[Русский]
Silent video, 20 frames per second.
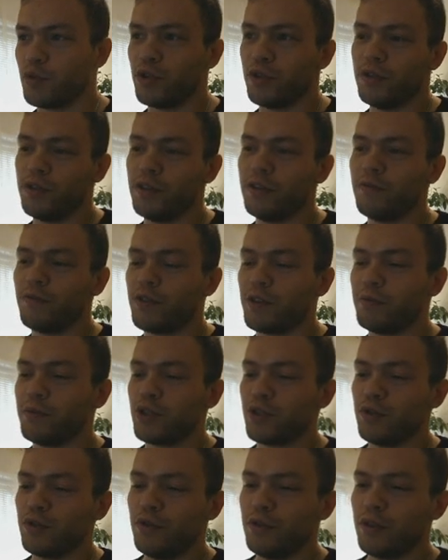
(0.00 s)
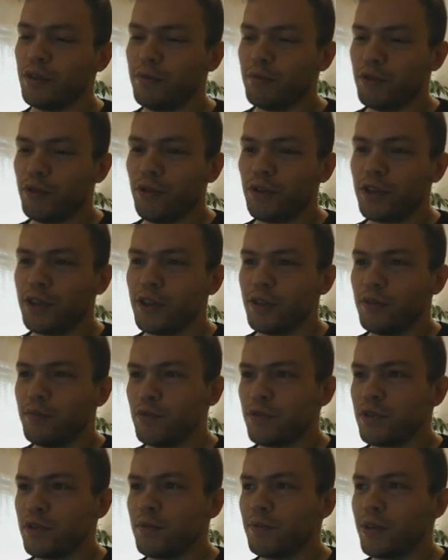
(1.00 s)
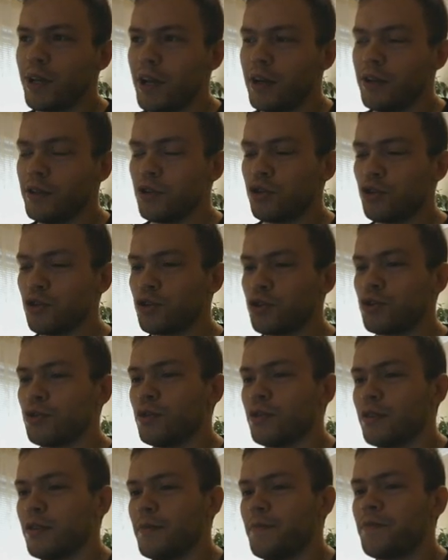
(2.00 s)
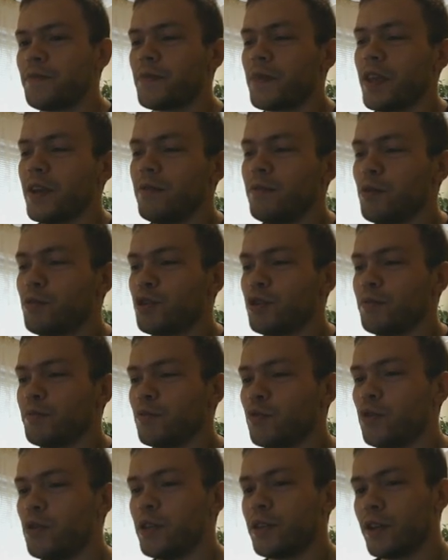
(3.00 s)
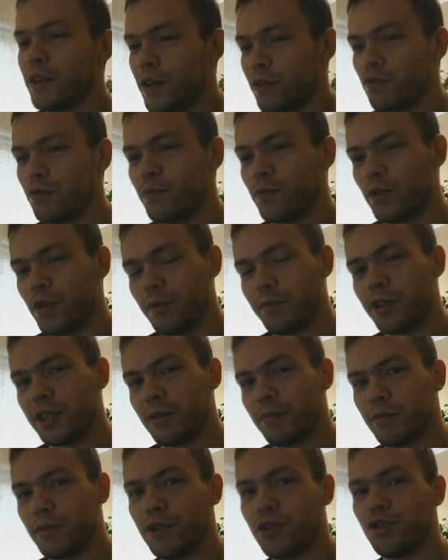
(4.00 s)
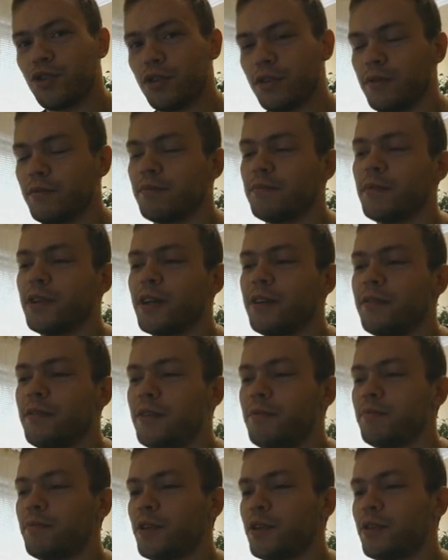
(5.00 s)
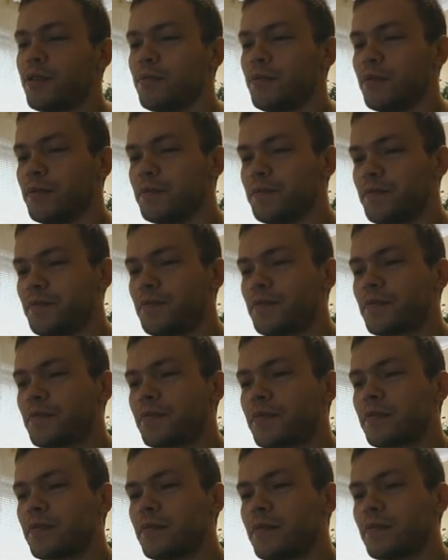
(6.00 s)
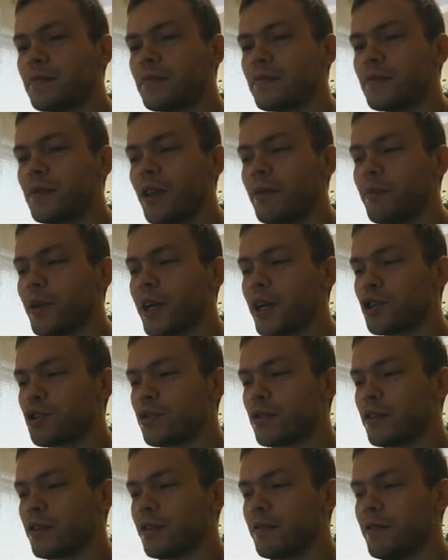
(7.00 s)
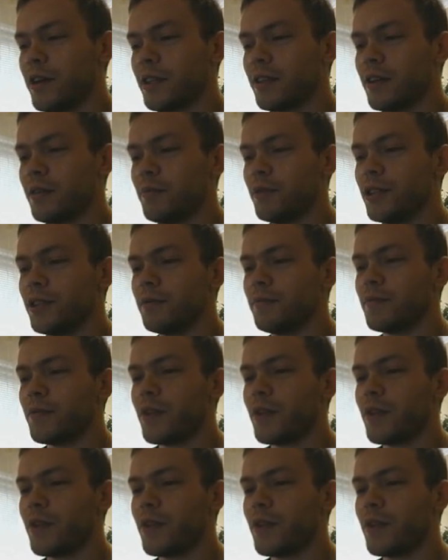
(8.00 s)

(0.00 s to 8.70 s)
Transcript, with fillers: информационные блоки, допустим, да, или еще что. В общем, ну это, я думаю, об этом мы еще поговорим, поэтому пока что рановато об этом.